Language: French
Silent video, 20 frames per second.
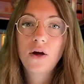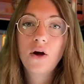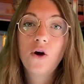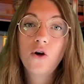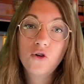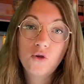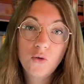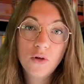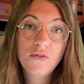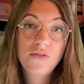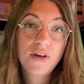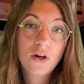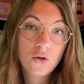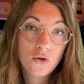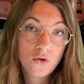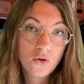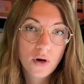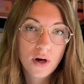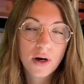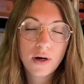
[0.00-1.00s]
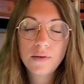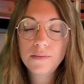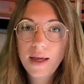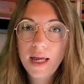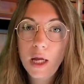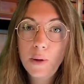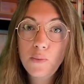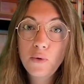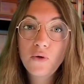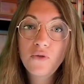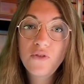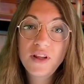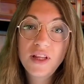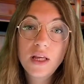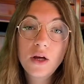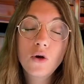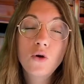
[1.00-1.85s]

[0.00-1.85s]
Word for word: Ensuite vient l'odorat. Et pour finir,